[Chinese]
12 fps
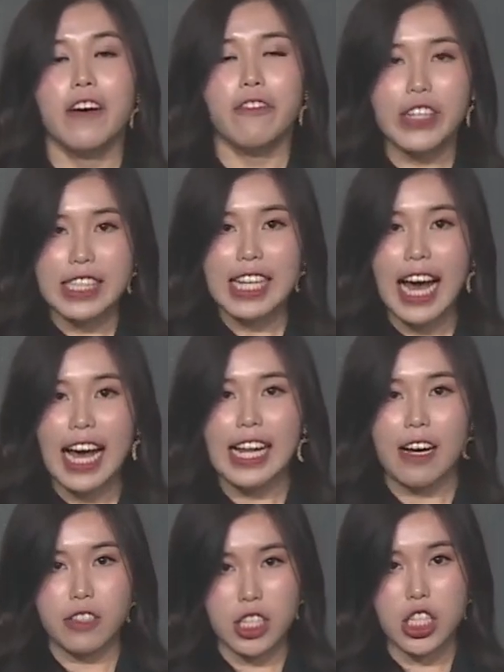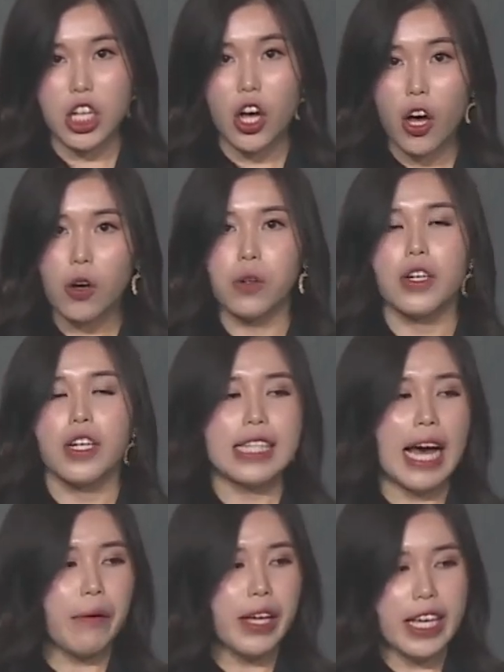分开了之后，
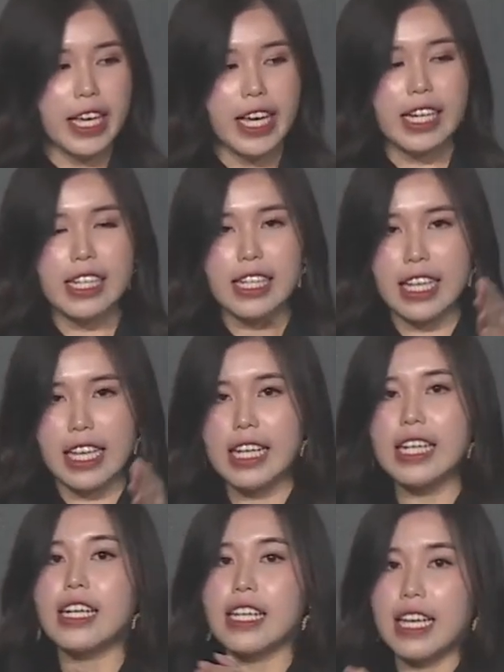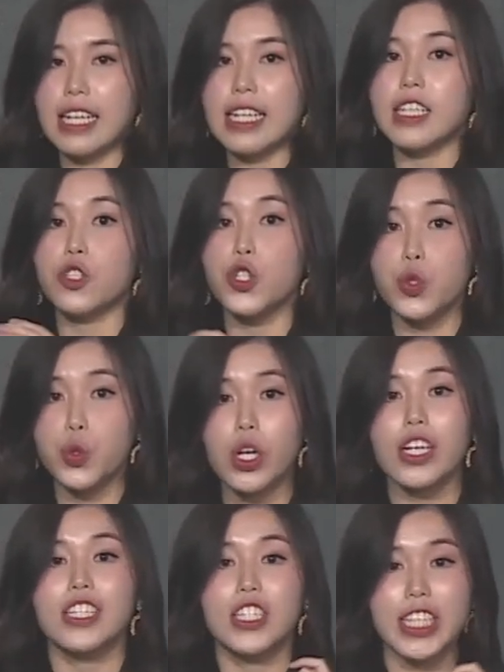它会一个一个一个的去
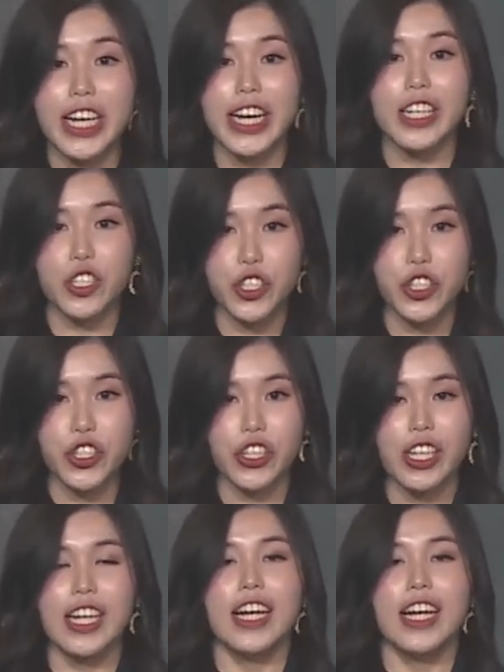做测试，